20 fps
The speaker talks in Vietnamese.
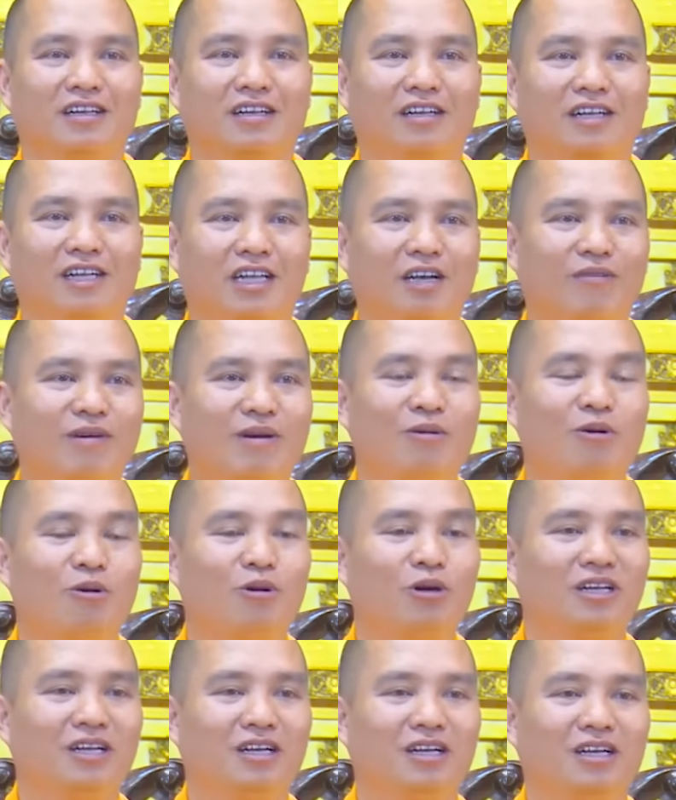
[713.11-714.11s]
đi theo pháp
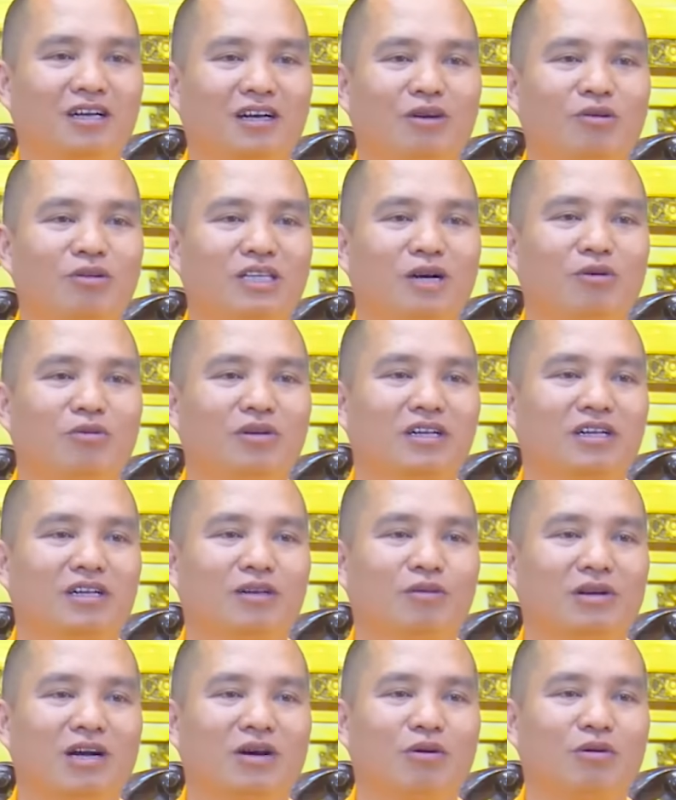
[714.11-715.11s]
hội đó. Ông chồng thì
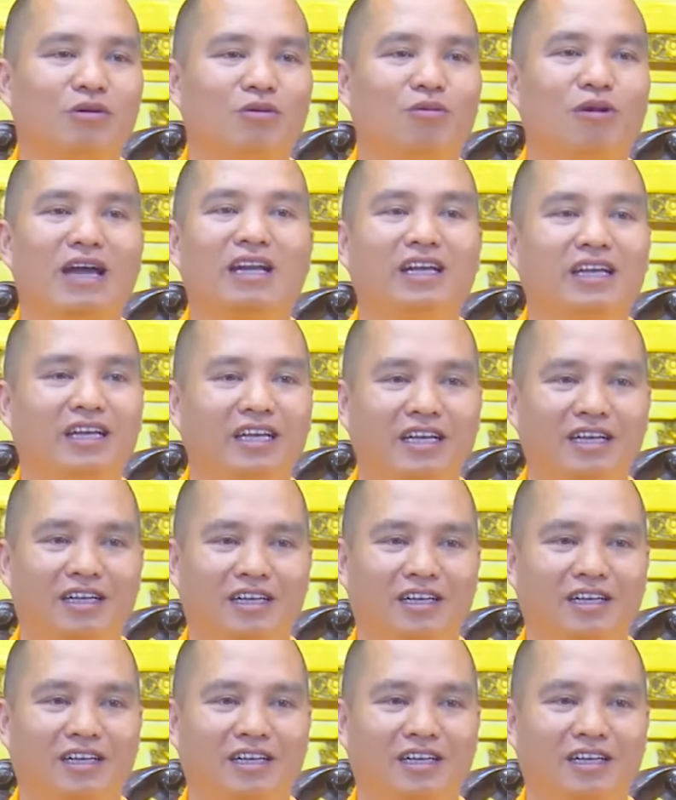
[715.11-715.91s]
lúc đầu cũng hoan hỉ,